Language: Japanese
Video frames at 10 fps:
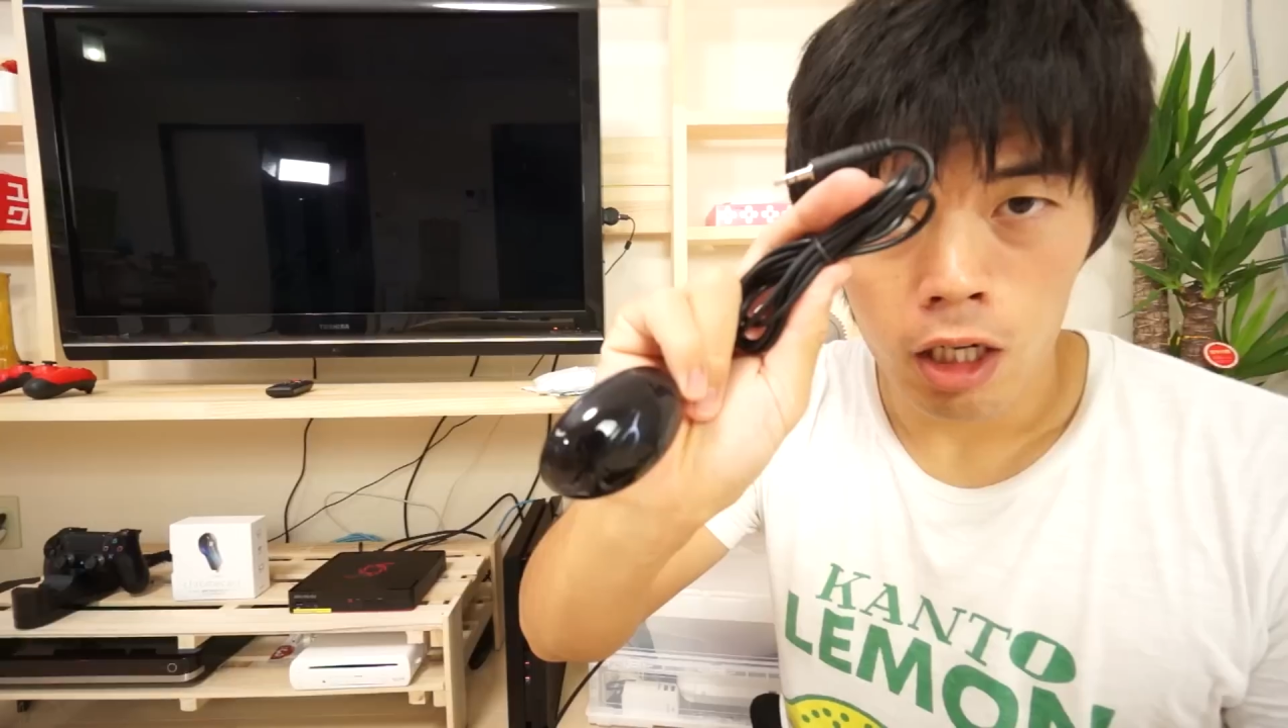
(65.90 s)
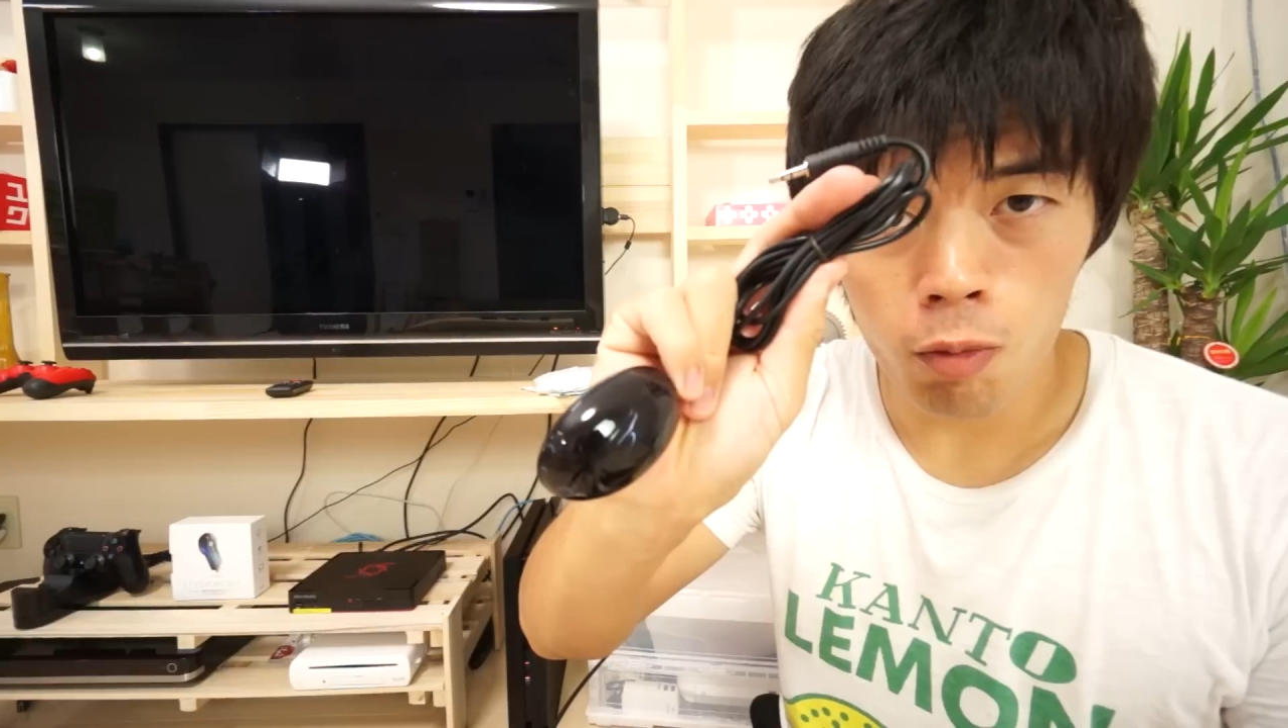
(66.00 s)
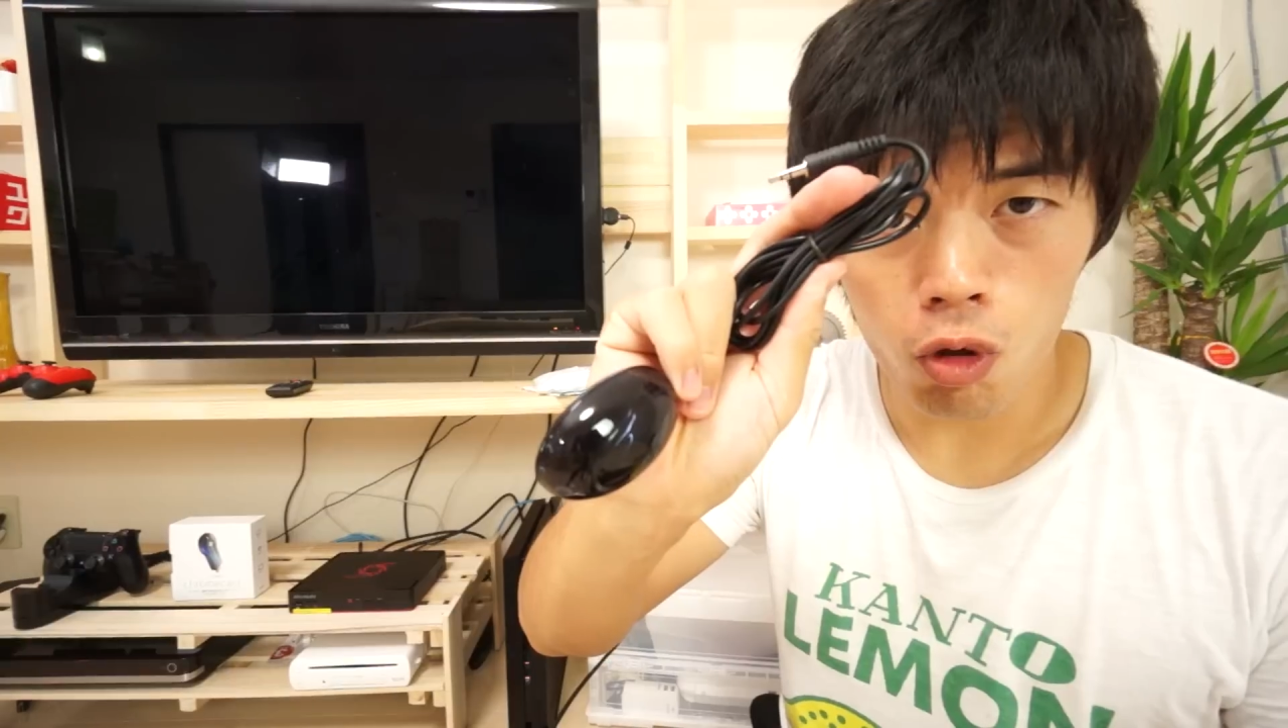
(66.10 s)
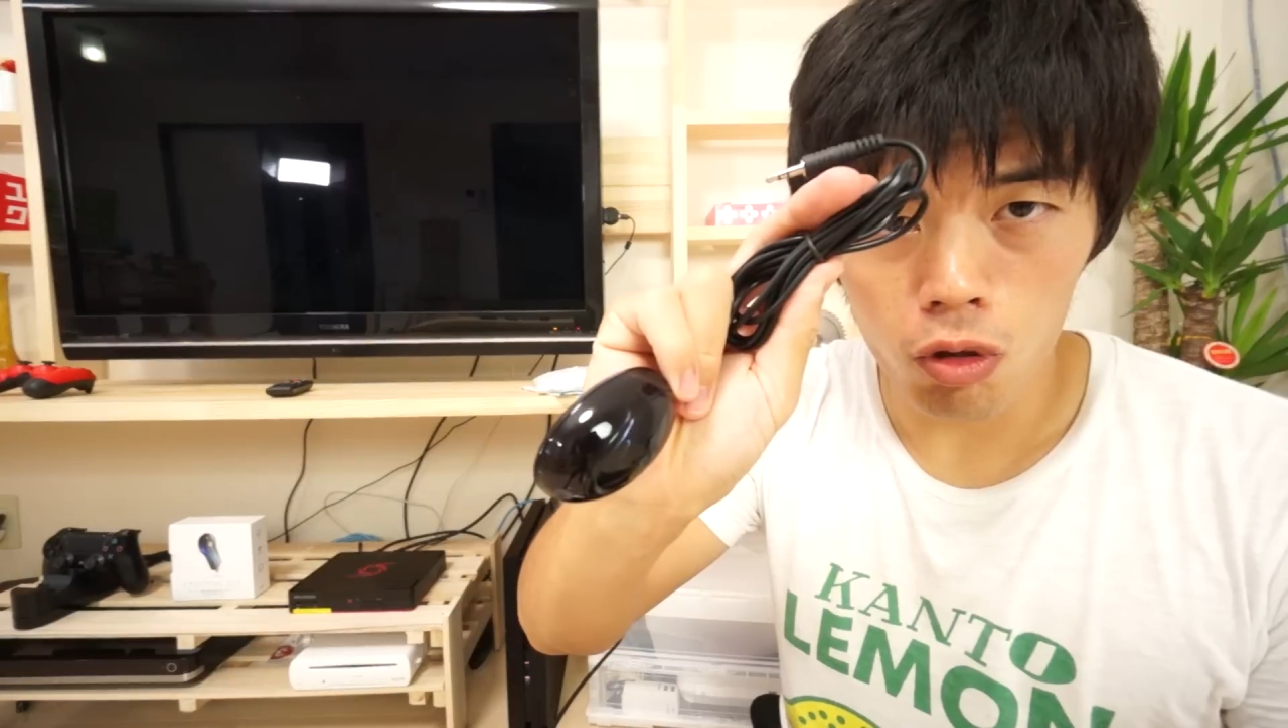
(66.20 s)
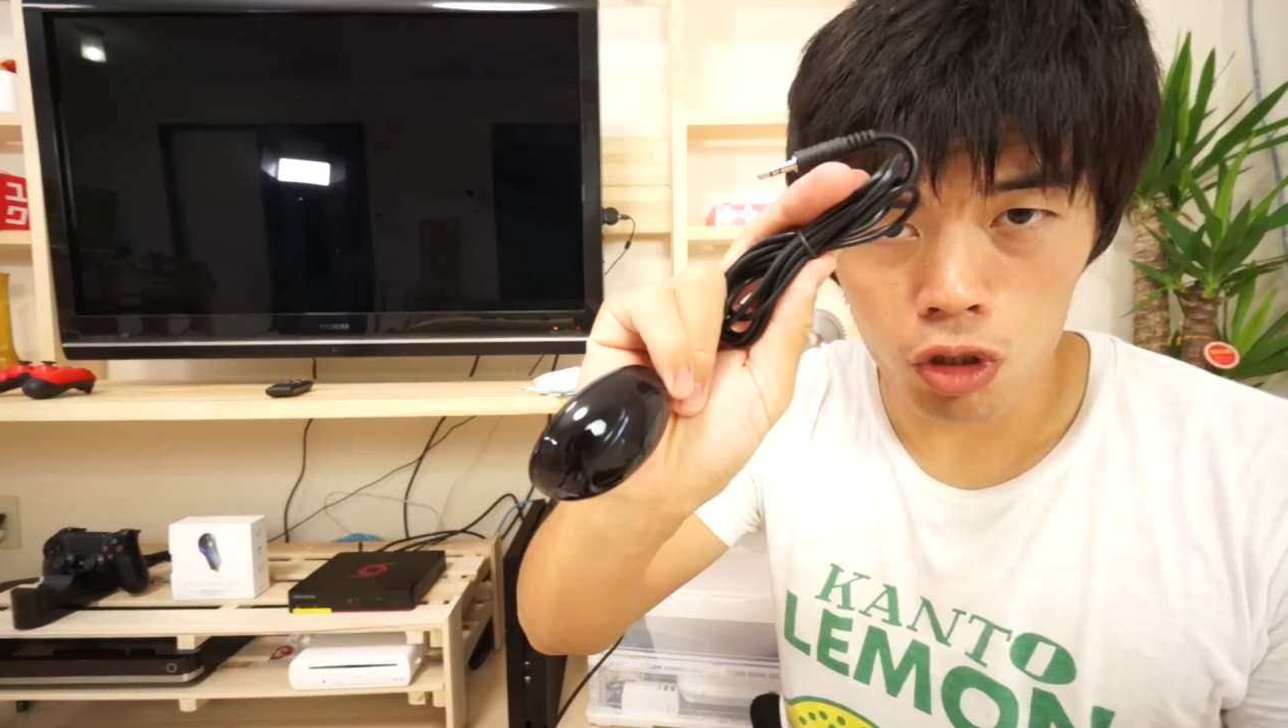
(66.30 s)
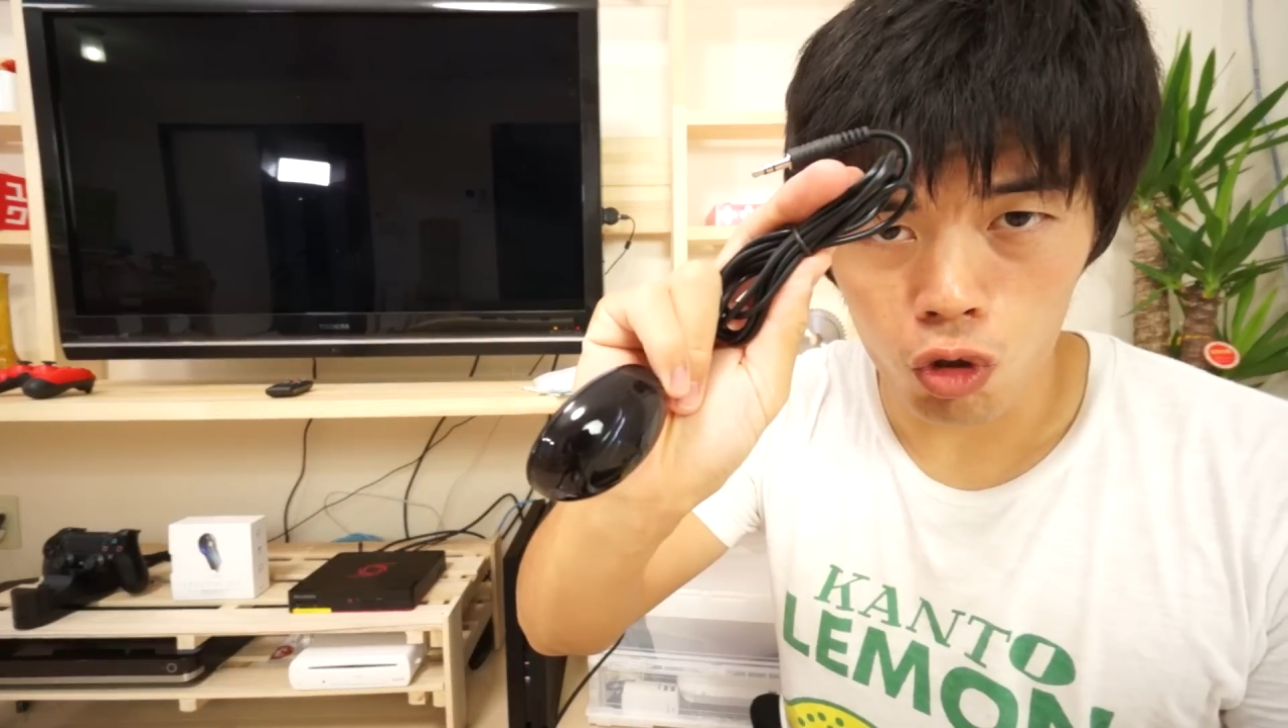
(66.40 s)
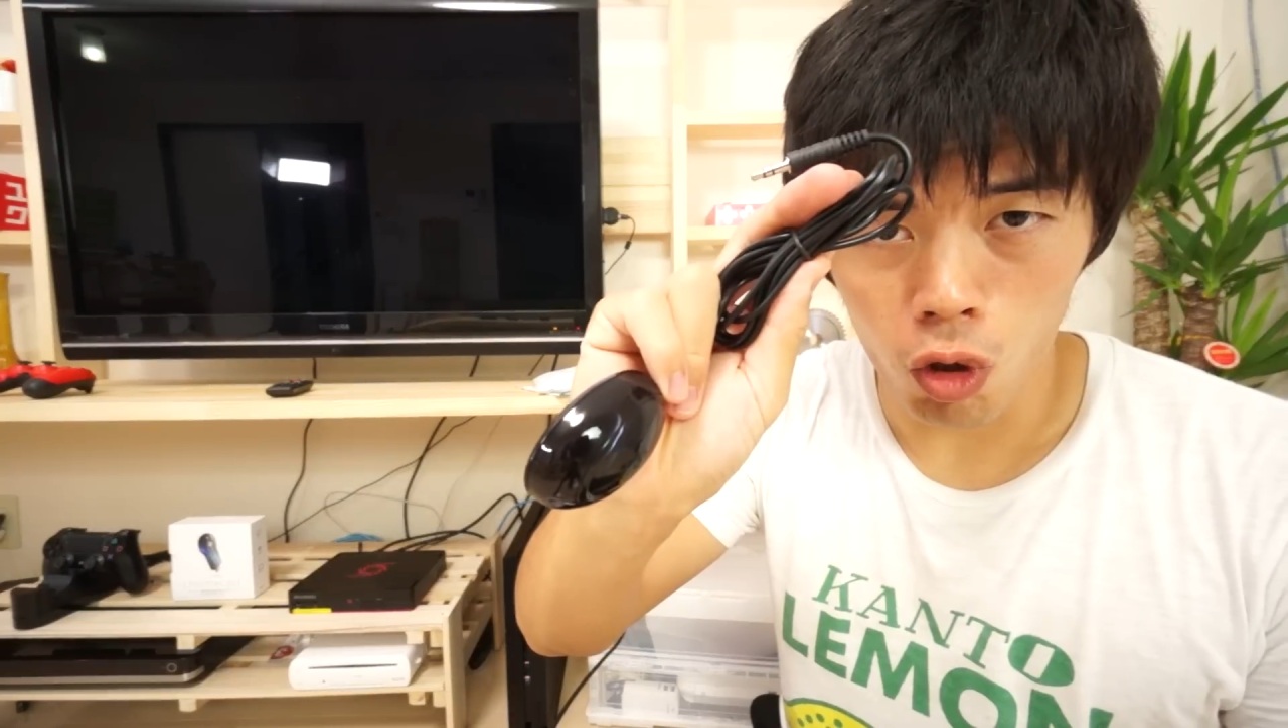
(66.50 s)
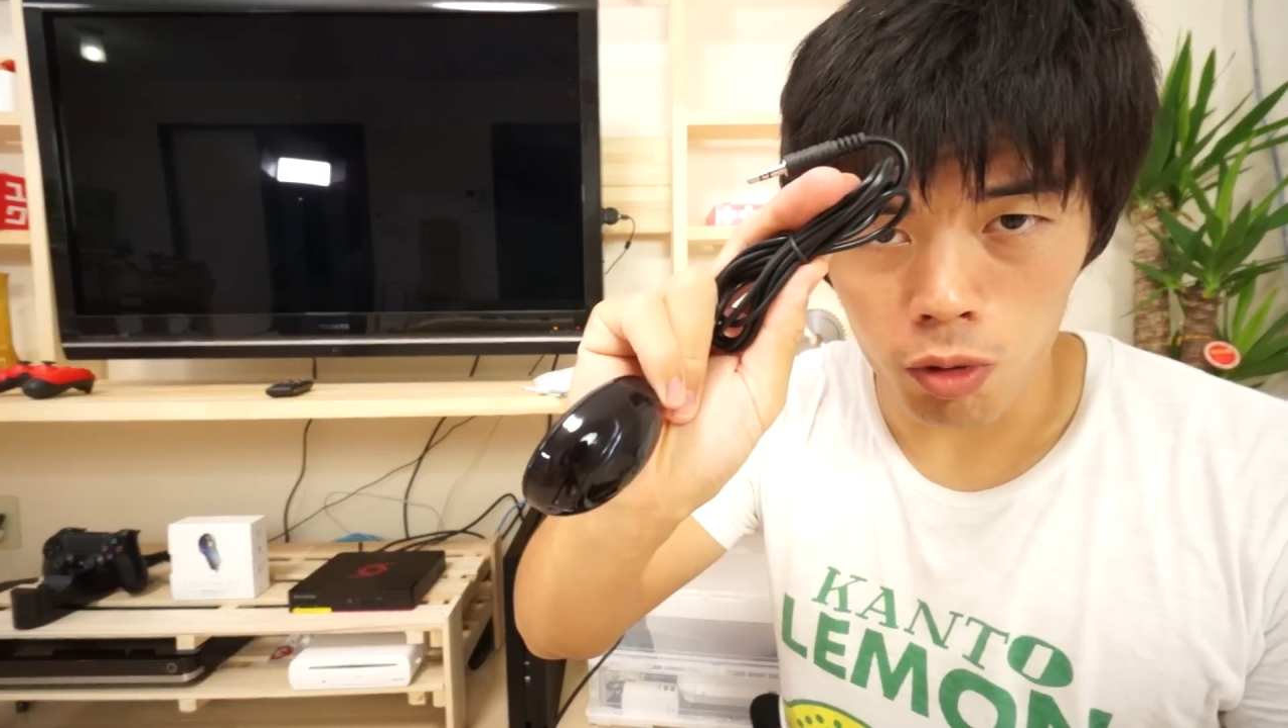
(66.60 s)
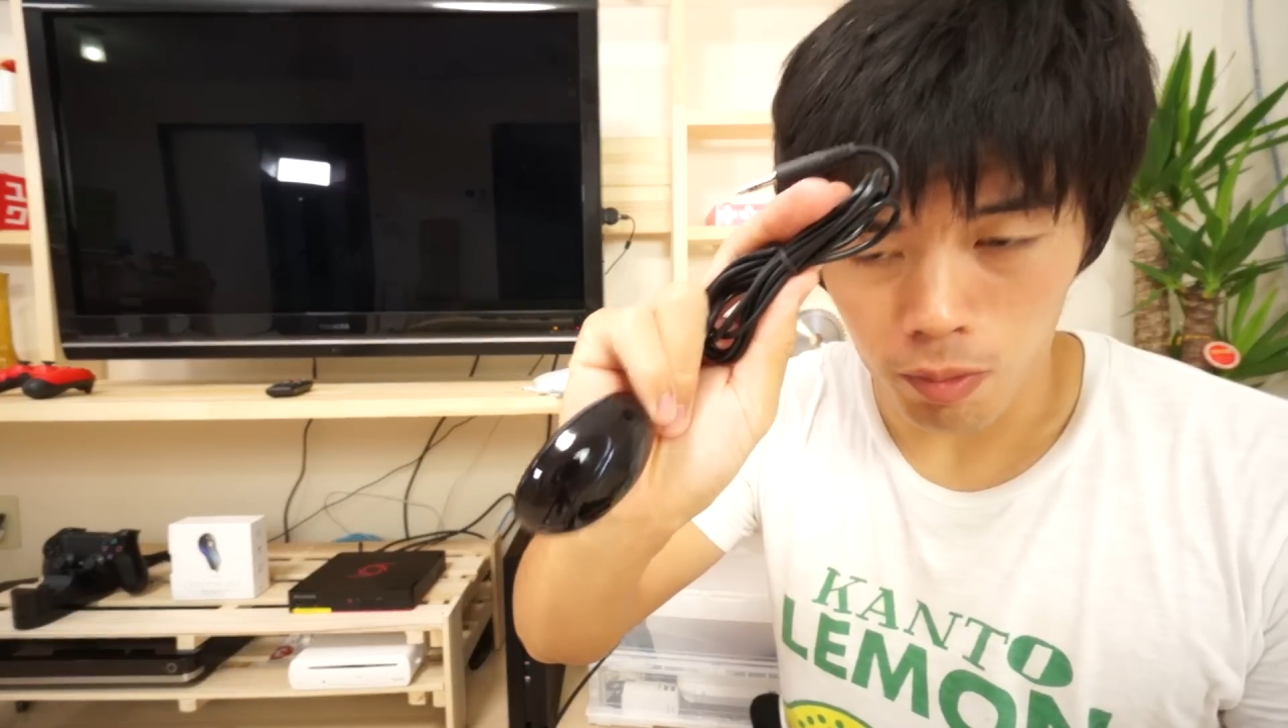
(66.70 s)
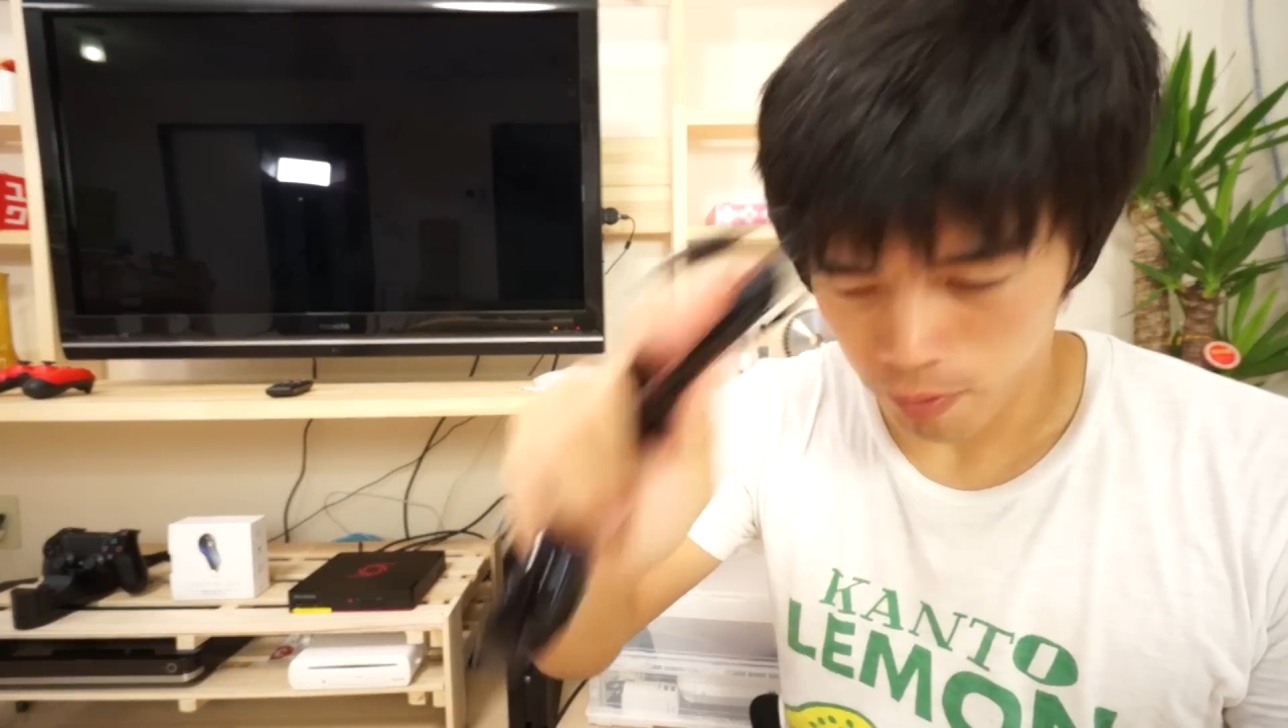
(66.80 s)
リムコンの受
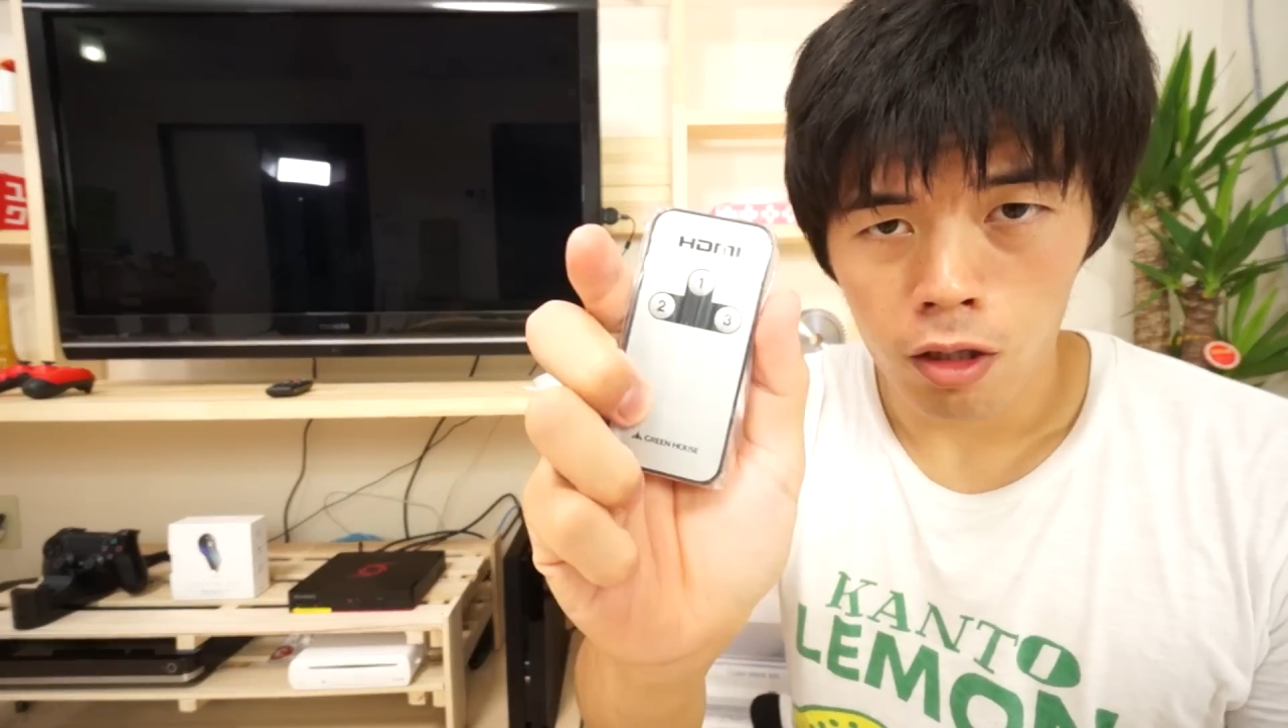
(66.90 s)
講部。